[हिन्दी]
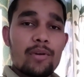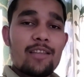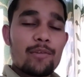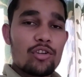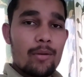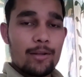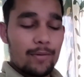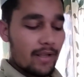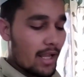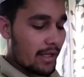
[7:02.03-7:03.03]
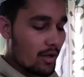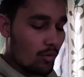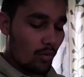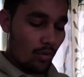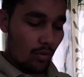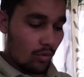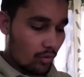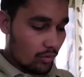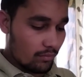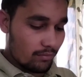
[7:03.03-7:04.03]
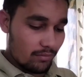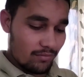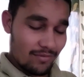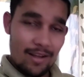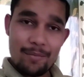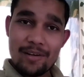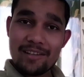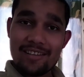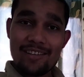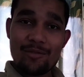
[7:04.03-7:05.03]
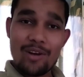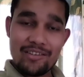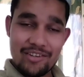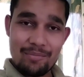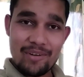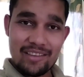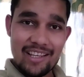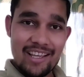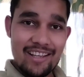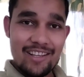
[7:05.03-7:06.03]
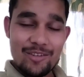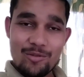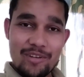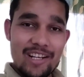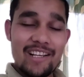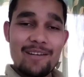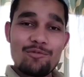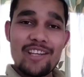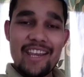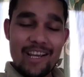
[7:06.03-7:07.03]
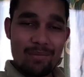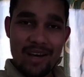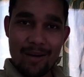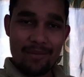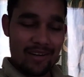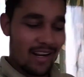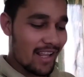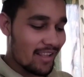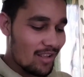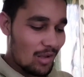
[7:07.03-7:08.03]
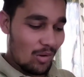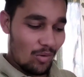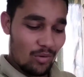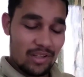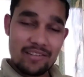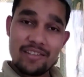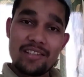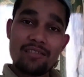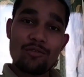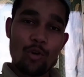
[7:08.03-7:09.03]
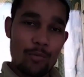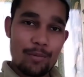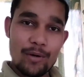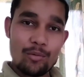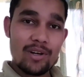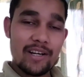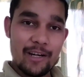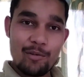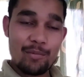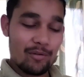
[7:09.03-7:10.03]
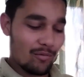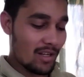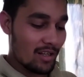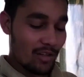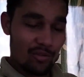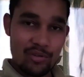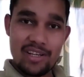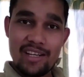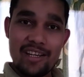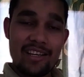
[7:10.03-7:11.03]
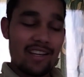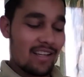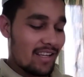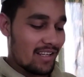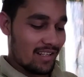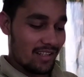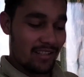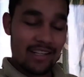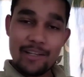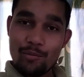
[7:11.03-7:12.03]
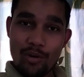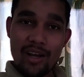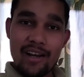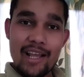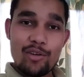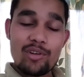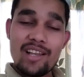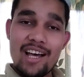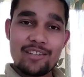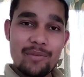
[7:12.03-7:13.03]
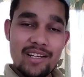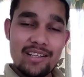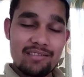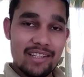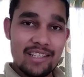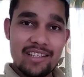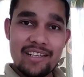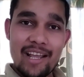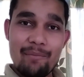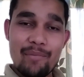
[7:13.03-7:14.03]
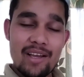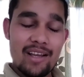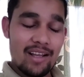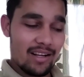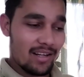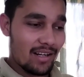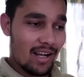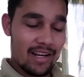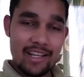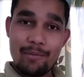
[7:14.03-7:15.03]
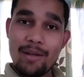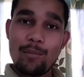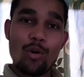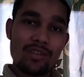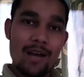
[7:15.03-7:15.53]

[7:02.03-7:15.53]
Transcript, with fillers: मैं तो नमाज पढ़ के आ गया हूँ और अपना कुरान शरीफ पढ़ते हैं तो डेली का मुझे एक पारा पढ़ना है और किसी दिन दो भी पढ़ूंगा डेढ़ भी पढ़ूंगा क्योंकि जल्दी पूरा करना है क्योंकि लास्ट में ना ईद के टाइम पे आने के बाद बहुत काम